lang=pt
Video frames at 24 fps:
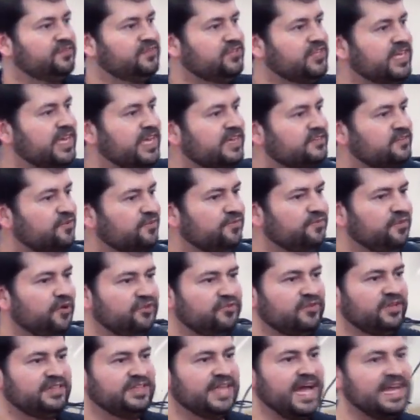Se você quer seu
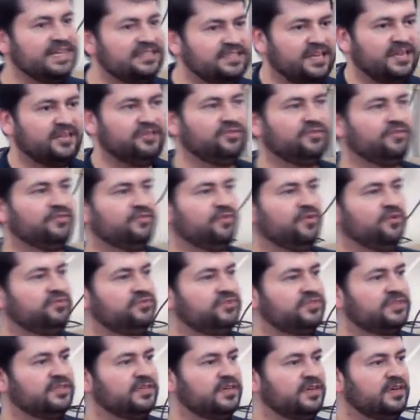foto a 10
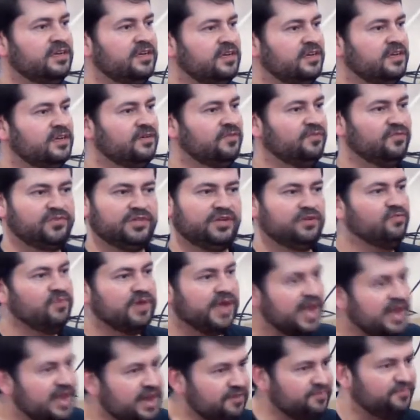eletronvolts, você não
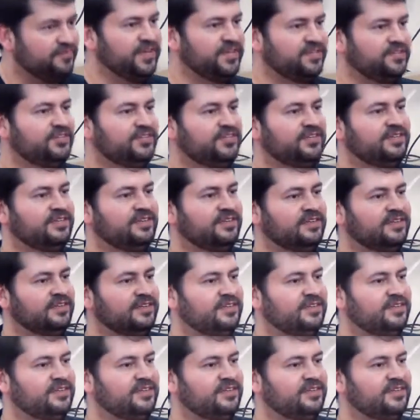quer ele a 20,